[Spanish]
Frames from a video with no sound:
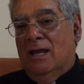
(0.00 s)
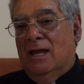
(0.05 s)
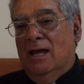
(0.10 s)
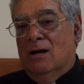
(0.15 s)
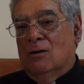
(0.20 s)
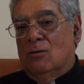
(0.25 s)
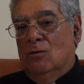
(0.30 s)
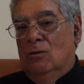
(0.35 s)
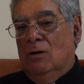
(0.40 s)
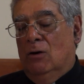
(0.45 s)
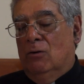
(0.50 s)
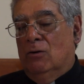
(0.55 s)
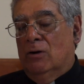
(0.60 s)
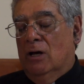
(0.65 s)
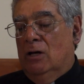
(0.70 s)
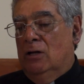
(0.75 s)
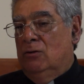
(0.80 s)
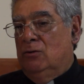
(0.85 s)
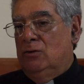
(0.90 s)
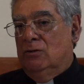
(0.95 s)
que han
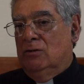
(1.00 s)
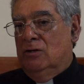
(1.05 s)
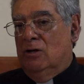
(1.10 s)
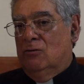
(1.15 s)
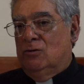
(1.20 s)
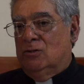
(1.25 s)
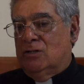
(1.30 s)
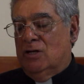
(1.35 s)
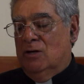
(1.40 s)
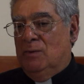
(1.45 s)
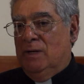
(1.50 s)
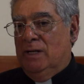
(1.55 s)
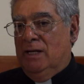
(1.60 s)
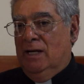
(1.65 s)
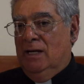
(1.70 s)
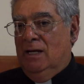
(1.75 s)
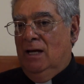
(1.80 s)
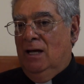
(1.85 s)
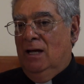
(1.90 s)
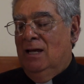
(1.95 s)
colaborado de una u otra
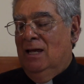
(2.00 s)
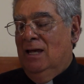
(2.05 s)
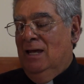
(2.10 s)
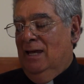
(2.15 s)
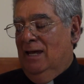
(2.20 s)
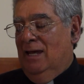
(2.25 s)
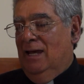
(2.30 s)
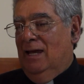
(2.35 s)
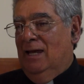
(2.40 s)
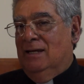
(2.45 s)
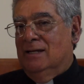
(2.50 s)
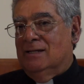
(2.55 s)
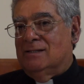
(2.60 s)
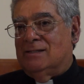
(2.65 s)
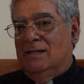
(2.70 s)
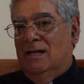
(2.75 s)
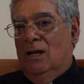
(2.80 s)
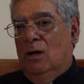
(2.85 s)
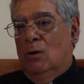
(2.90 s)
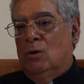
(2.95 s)
manera en
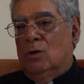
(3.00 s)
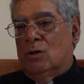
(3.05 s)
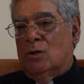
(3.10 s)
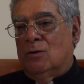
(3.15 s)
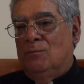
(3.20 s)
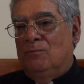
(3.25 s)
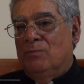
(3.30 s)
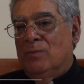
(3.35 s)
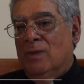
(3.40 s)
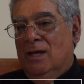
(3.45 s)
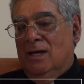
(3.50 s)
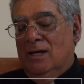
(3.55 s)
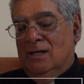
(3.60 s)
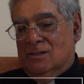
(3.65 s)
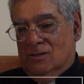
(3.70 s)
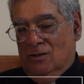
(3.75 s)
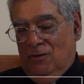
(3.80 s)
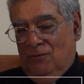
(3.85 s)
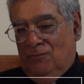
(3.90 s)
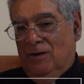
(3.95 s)
esta labor.
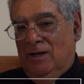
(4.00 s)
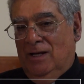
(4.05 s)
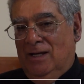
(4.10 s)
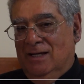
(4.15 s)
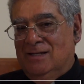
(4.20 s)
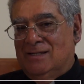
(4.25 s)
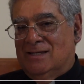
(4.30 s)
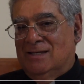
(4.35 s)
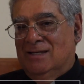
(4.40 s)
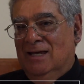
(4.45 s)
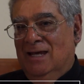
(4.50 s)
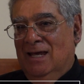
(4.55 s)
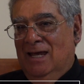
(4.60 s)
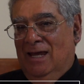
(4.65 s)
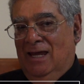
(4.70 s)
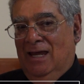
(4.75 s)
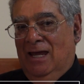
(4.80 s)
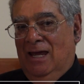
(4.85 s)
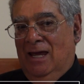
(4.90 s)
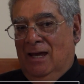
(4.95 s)
Estoy feliz
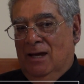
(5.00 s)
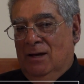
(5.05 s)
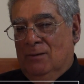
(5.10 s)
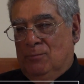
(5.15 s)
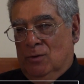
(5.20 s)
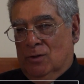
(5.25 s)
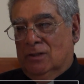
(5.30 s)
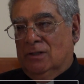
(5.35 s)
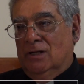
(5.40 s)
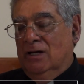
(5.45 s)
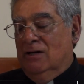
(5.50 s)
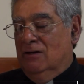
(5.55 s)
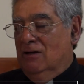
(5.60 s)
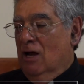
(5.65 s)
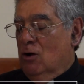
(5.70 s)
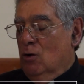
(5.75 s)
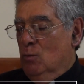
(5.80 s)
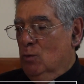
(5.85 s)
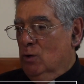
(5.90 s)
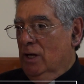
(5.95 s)
eh, por tener
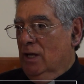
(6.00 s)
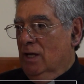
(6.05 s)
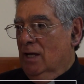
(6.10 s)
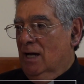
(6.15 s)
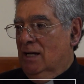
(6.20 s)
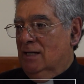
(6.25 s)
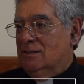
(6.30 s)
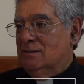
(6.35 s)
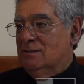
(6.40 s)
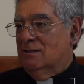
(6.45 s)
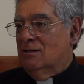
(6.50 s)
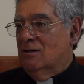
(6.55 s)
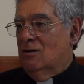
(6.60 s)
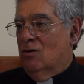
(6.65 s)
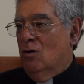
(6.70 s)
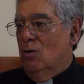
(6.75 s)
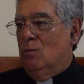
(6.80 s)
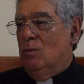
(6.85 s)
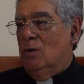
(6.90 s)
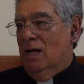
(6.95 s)
una comunidad
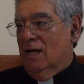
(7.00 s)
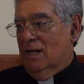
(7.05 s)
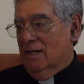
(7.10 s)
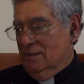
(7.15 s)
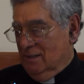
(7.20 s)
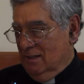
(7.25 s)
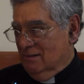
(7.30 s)
como la que